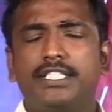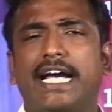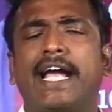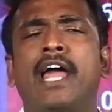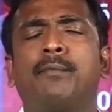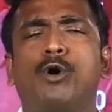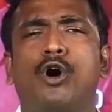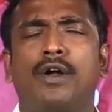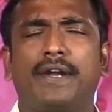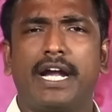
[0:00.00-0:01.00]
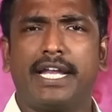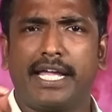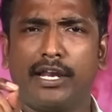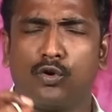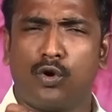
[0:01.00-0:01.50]
జగన్మోహన్
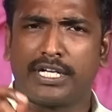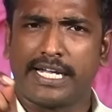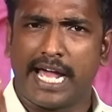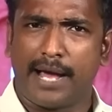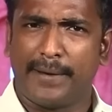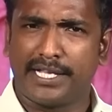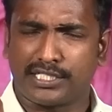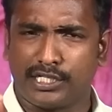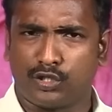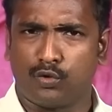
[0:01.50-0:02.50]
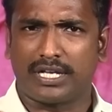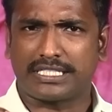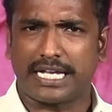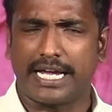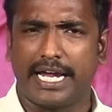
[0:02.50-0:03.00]
రెడ్డికి నూట యాభై సీట్లు
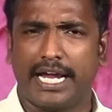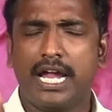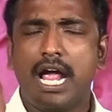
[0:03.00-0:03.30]
వస్తాయి